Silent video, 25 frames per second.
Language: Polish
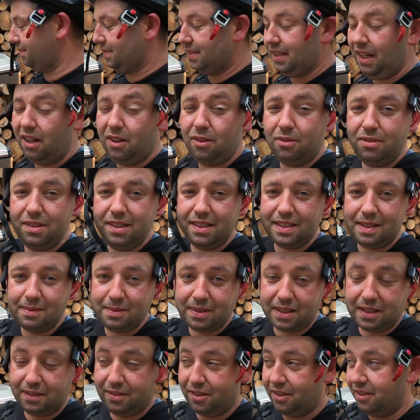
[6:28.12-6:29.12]
Ja ogólnie
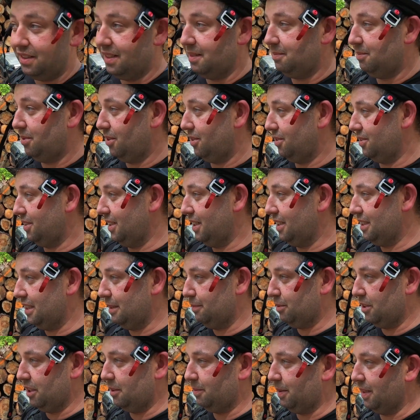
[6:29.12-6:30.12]
jestem zadowolony, bo
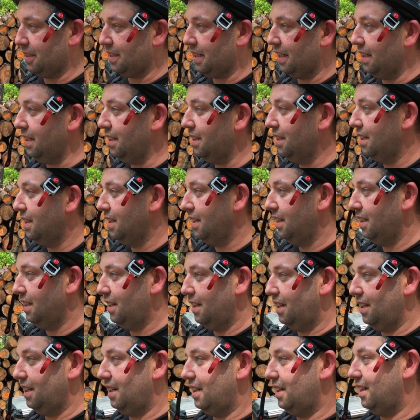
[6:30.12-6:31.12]
jeździ, przyspiesza
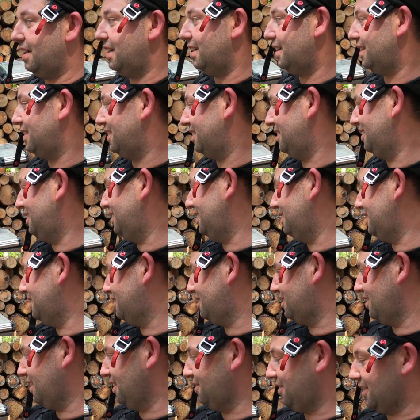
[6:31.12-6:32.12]
e, i
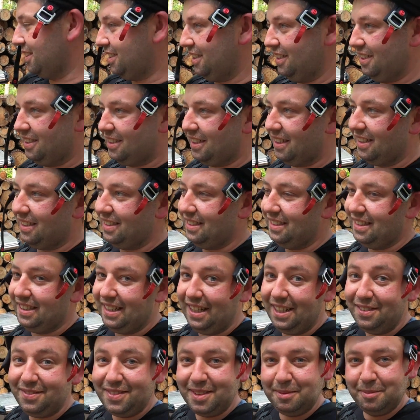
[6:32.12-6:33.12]
co najważniejsze,
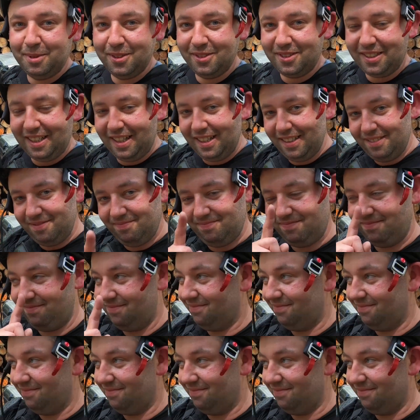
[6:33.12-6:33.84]
nie wibruje.